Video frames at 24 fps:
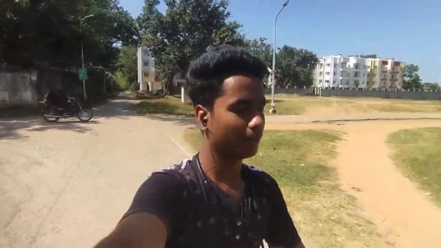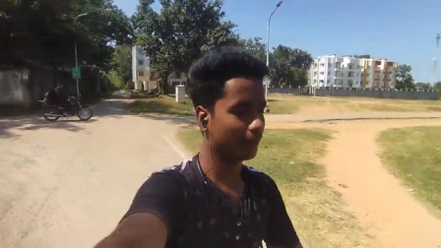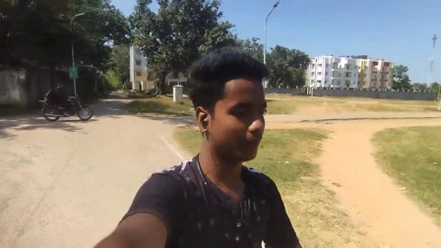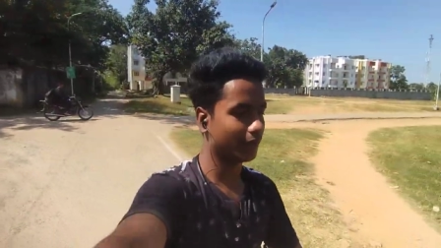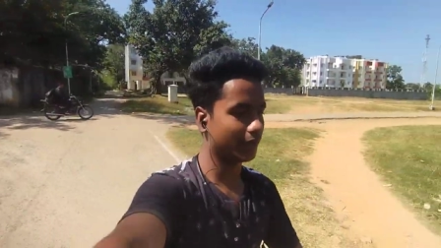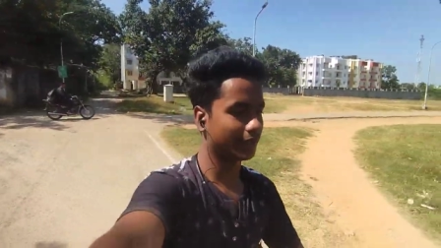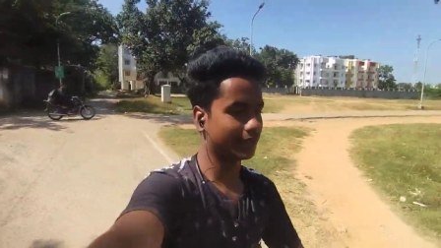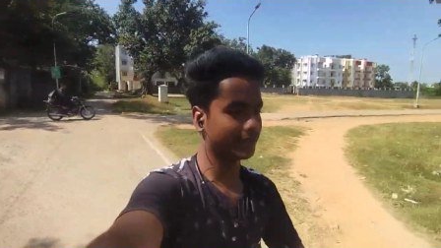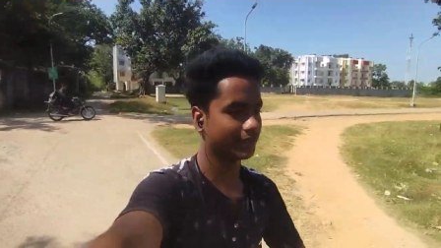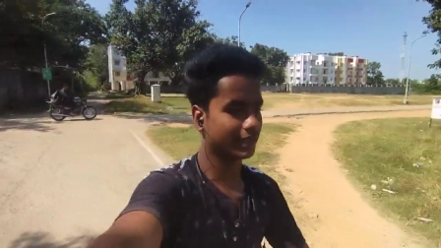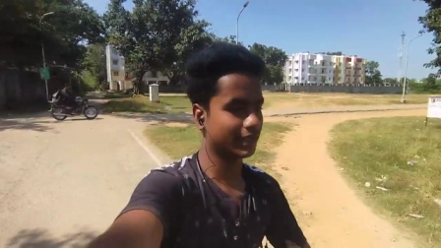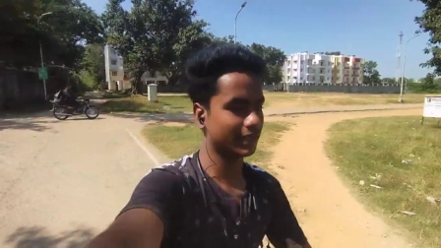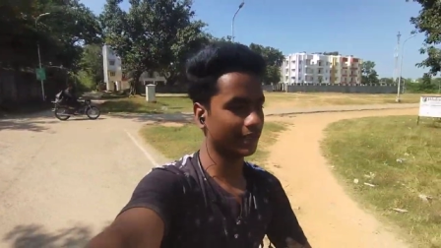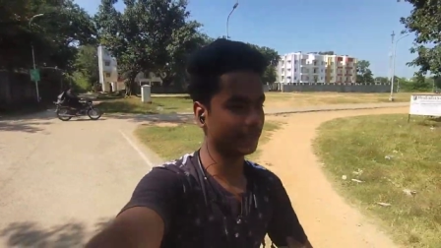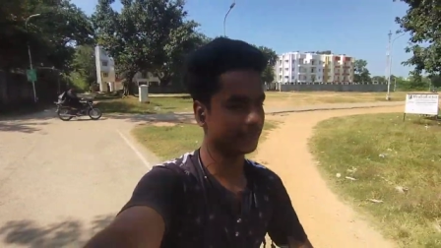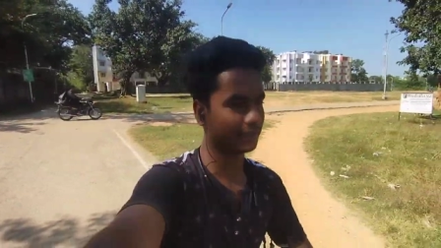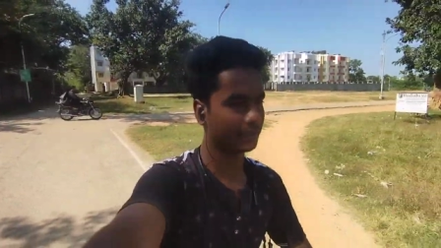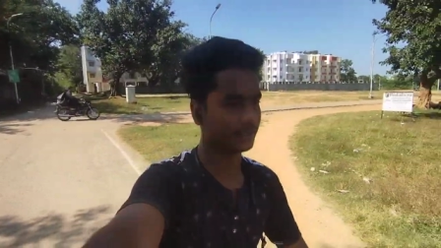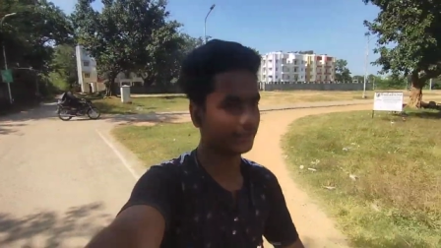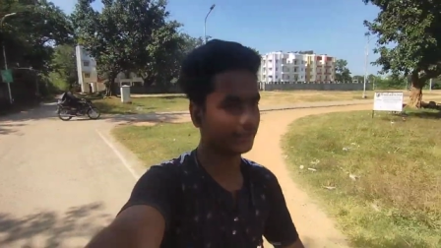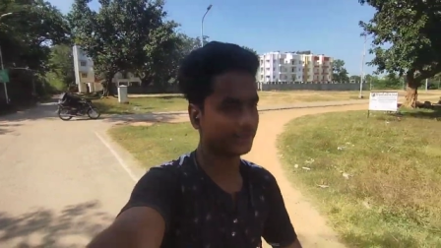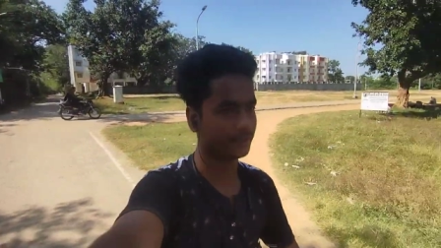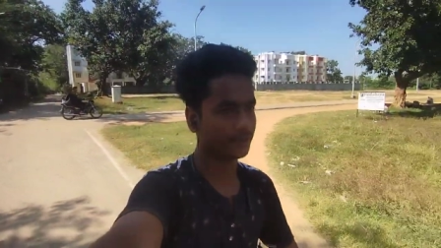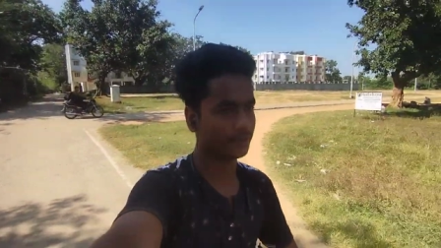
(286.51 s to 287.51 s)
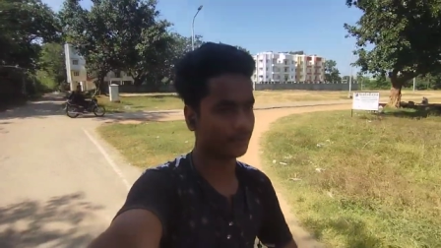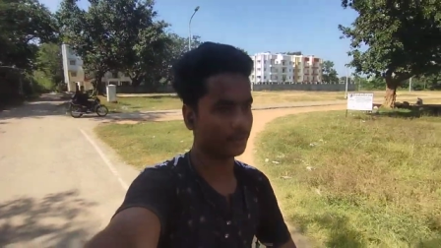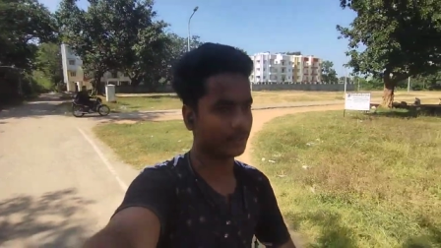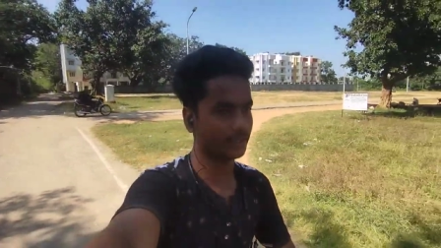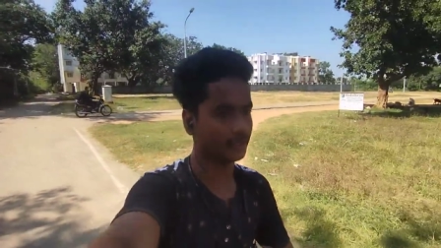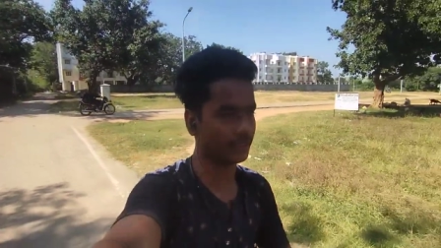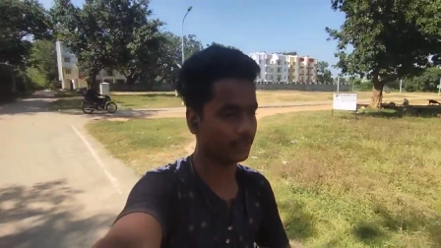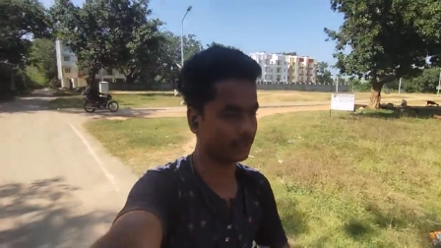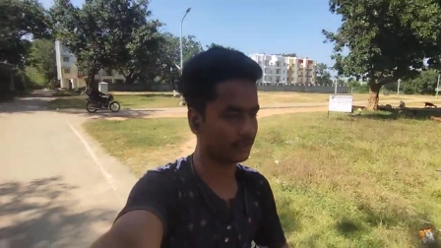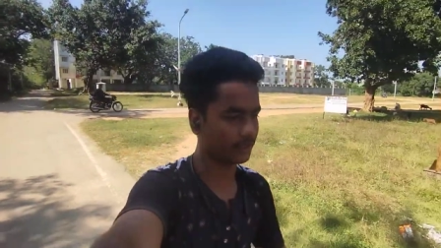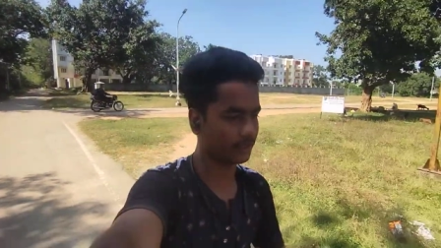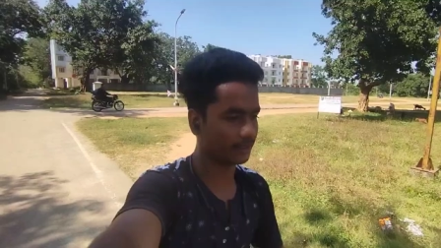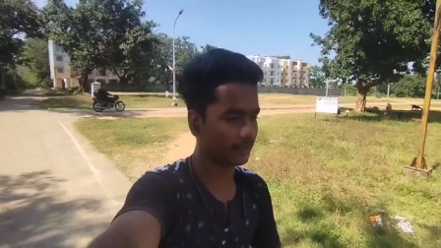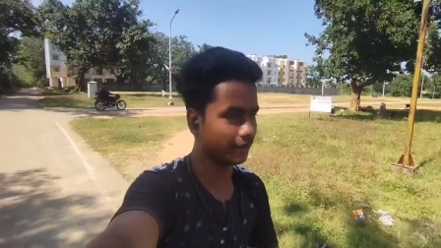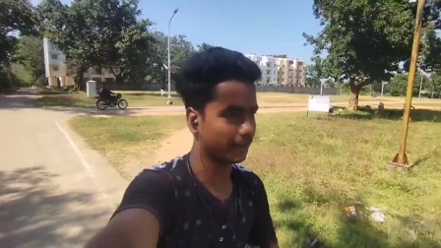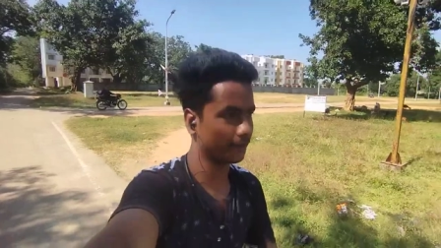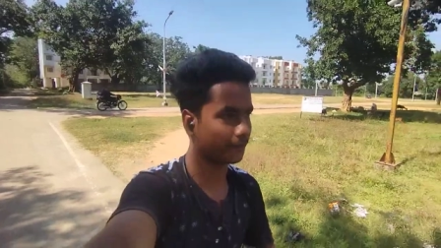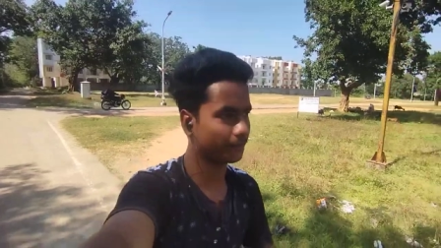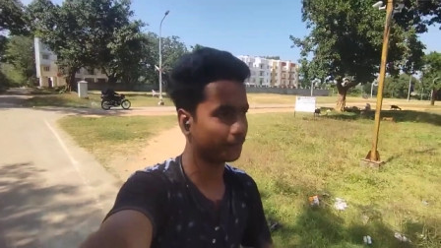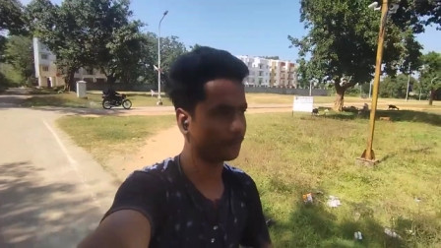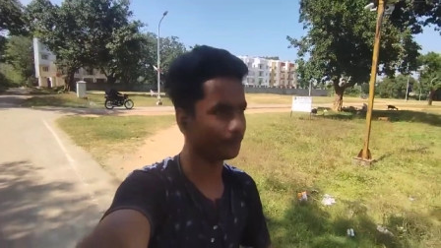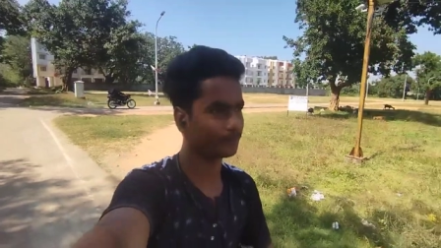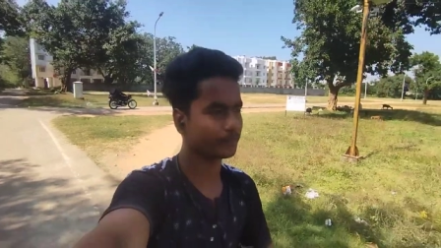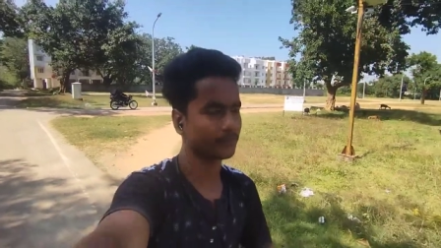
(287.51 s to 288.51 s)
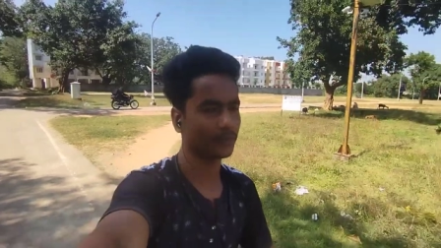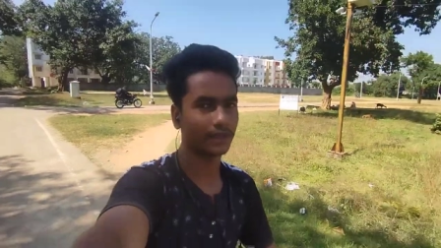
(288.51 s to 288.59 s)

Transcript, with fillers: मैनेज कर लेते हैं कोई दिक्कत नहीं है